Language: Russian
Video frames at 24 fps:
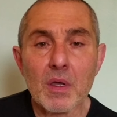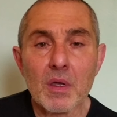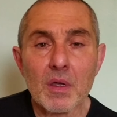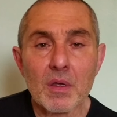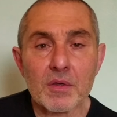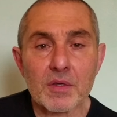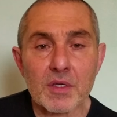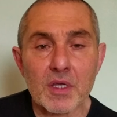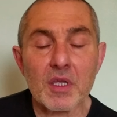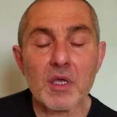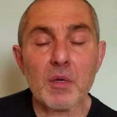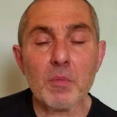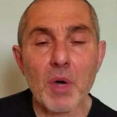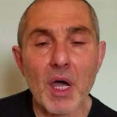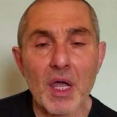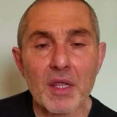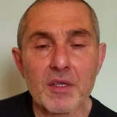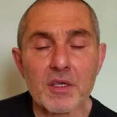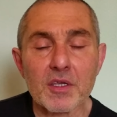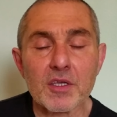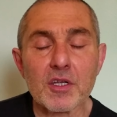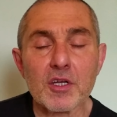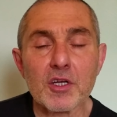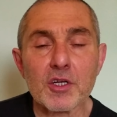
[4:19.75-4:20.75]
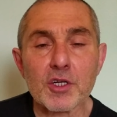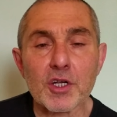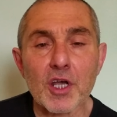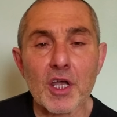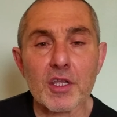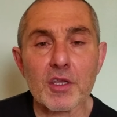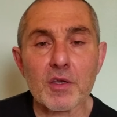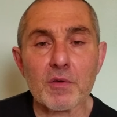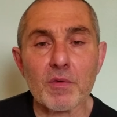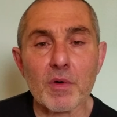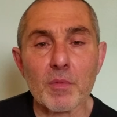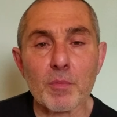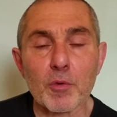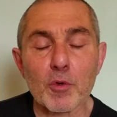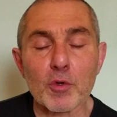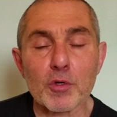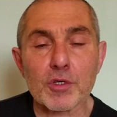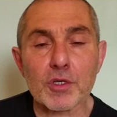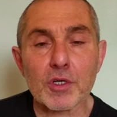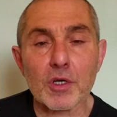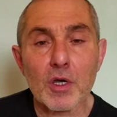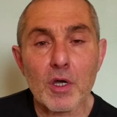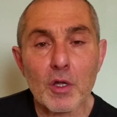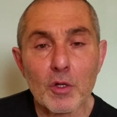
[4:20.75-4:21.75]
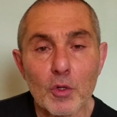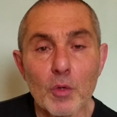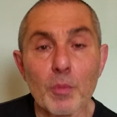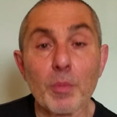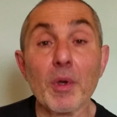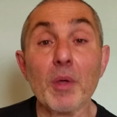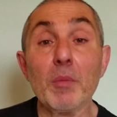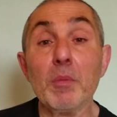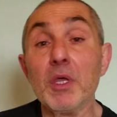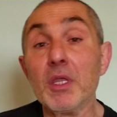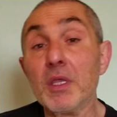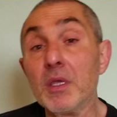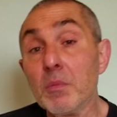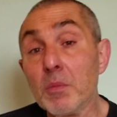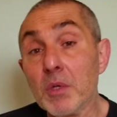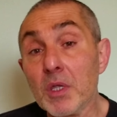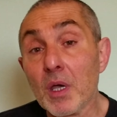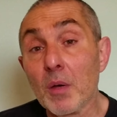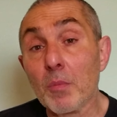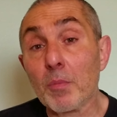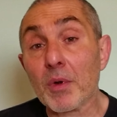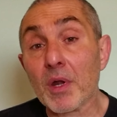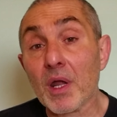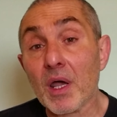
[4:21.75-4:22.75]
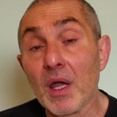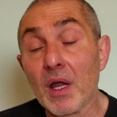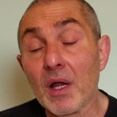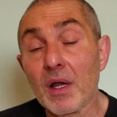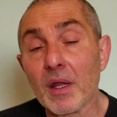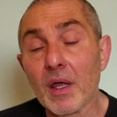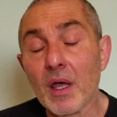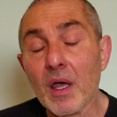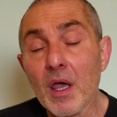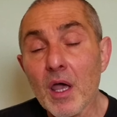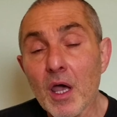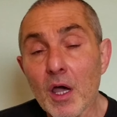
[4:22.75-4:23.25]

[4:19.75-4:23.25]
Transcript: Занимайтесь, решайте вопросы, но поймите меня правильно,